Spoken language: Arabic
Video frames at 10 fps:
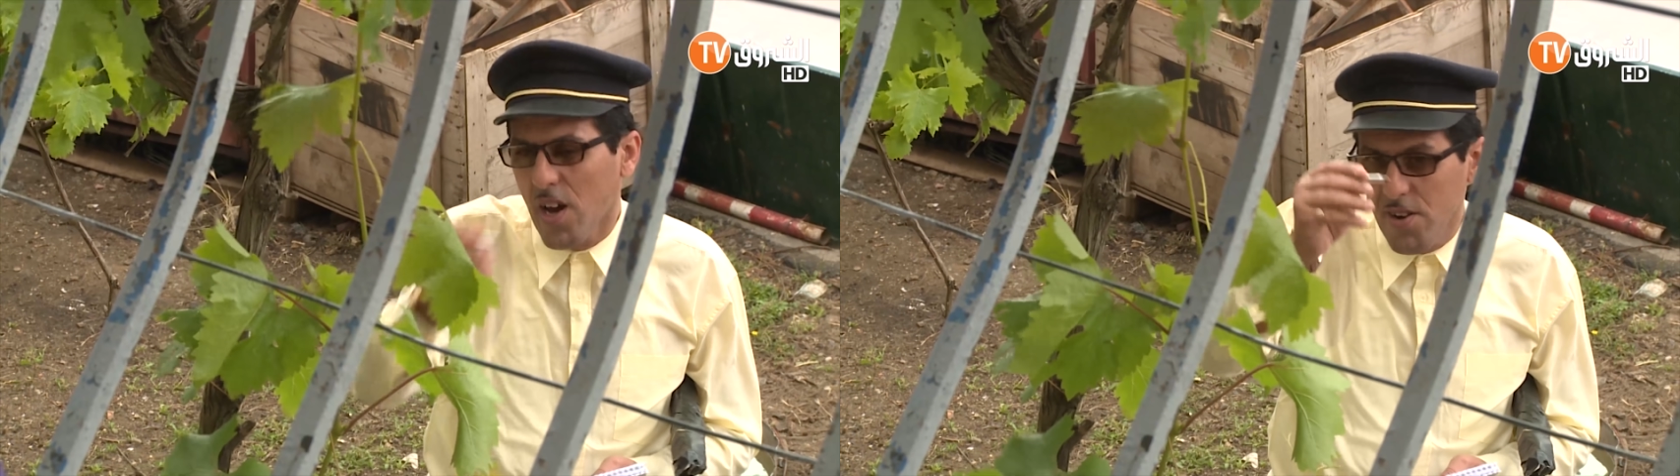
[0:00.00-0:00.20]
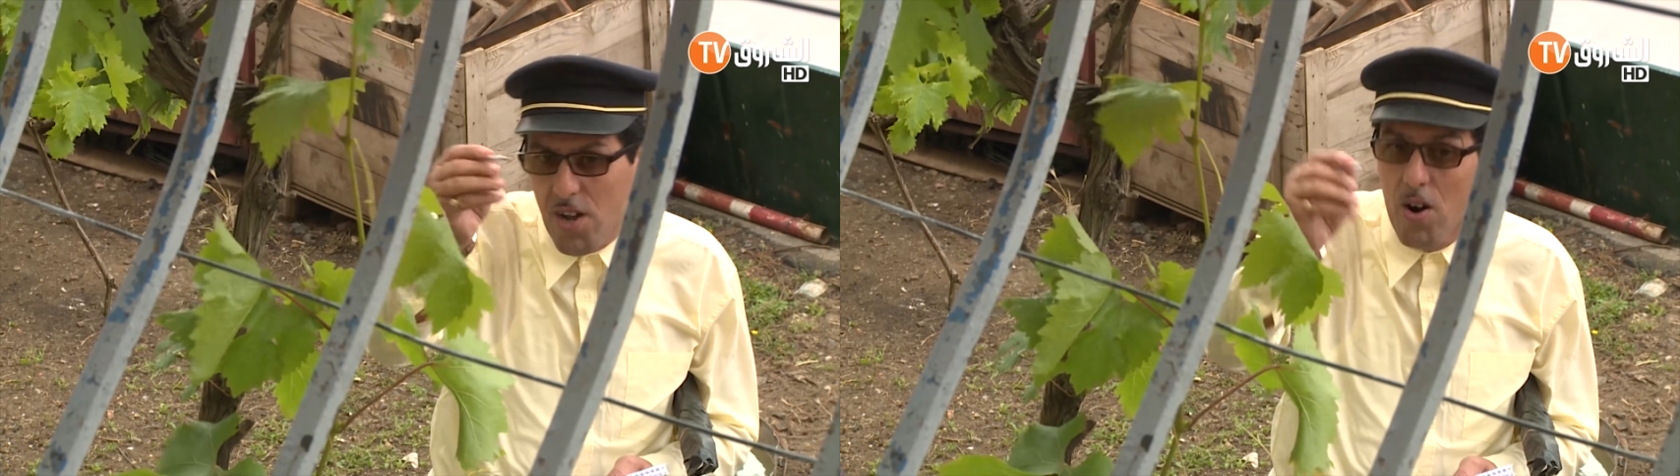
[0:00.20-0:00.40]

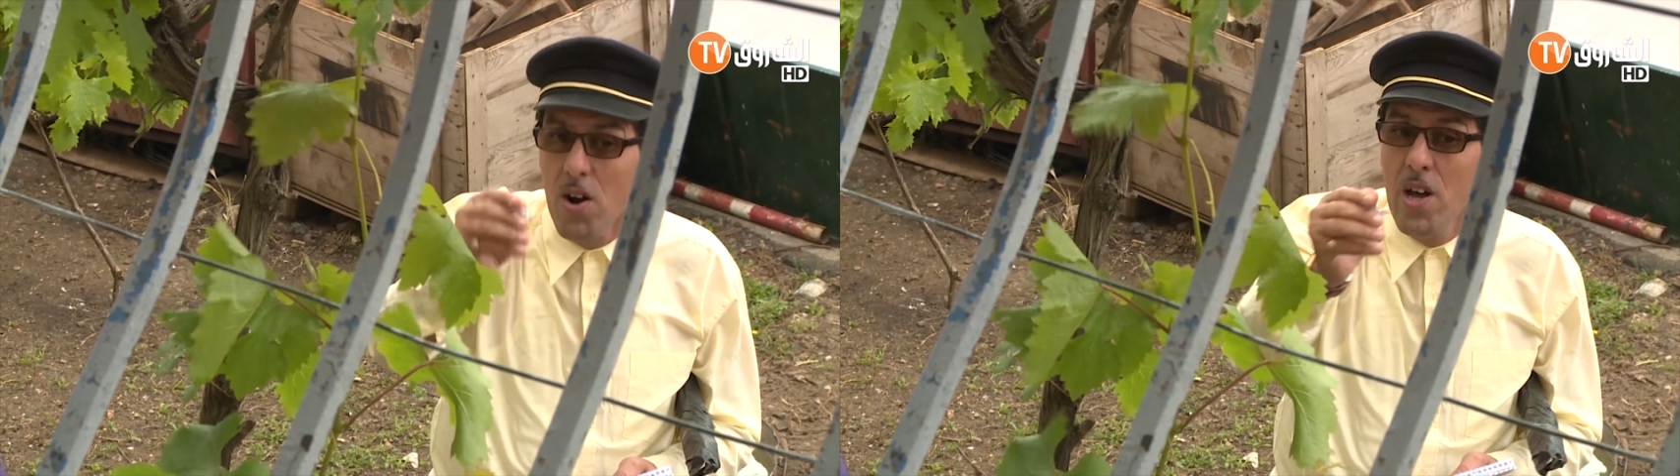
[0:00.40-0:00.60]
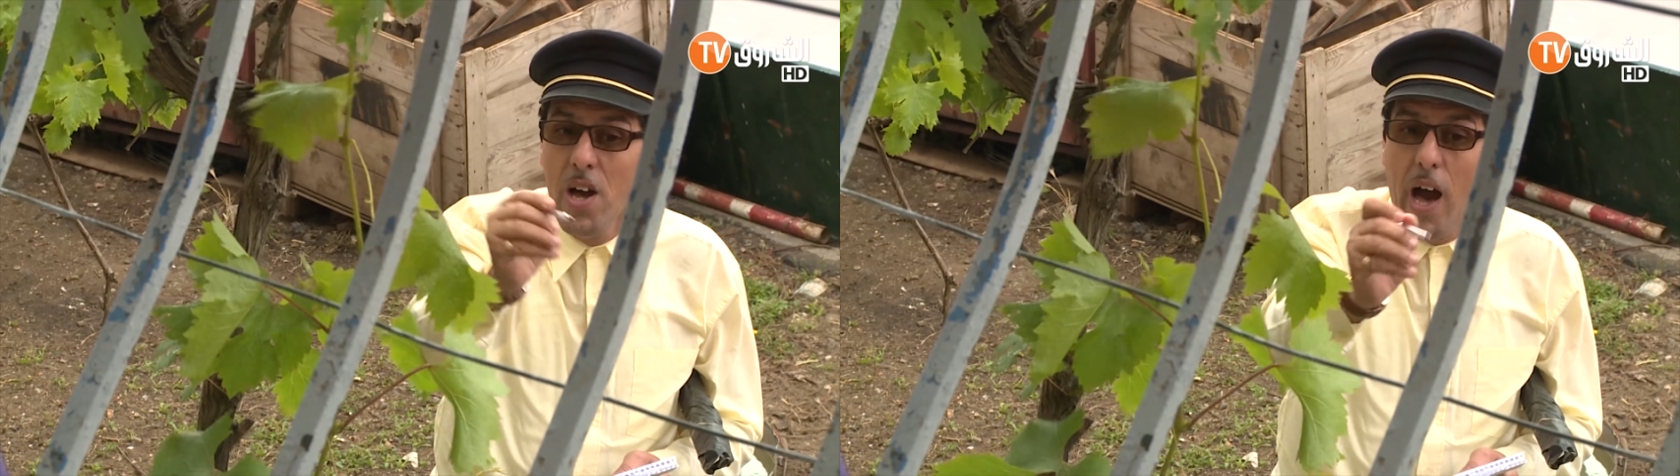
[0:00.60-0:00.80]
نو no.
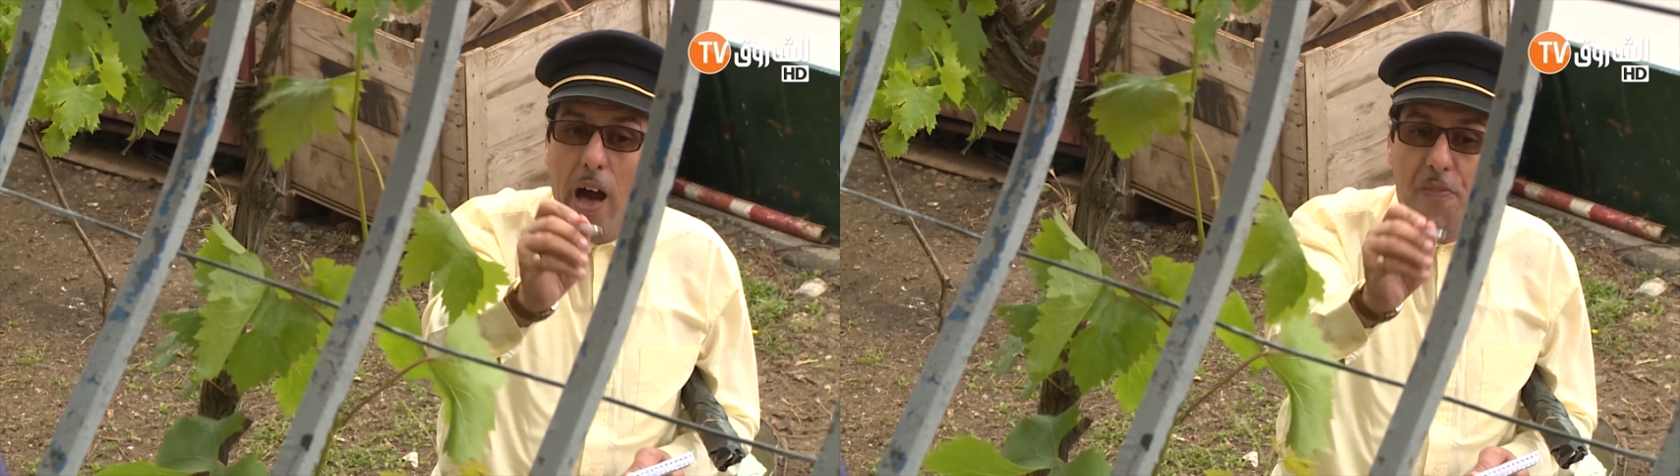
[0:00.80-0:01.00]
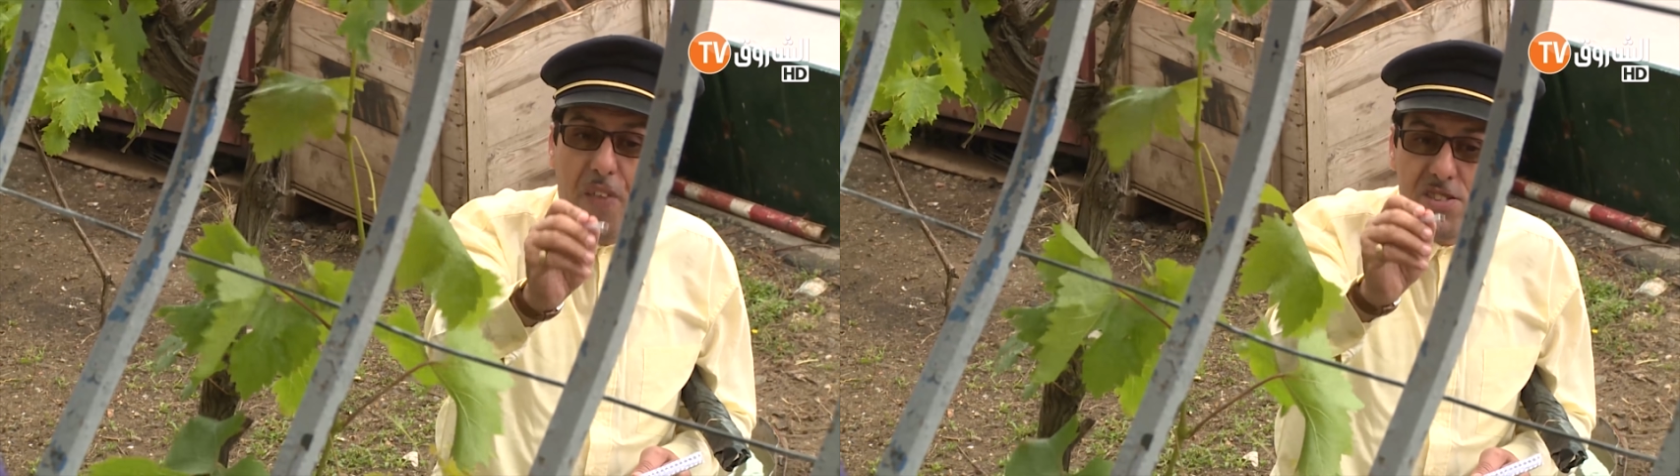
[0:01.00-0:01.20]

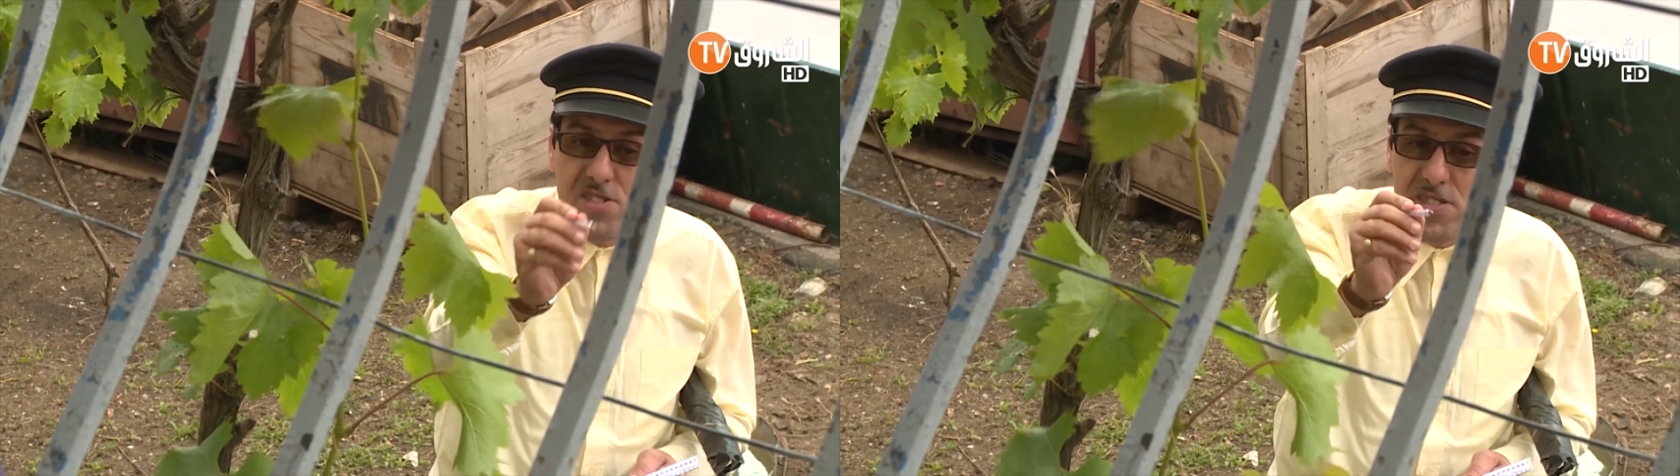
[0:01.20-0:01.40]
هذا سي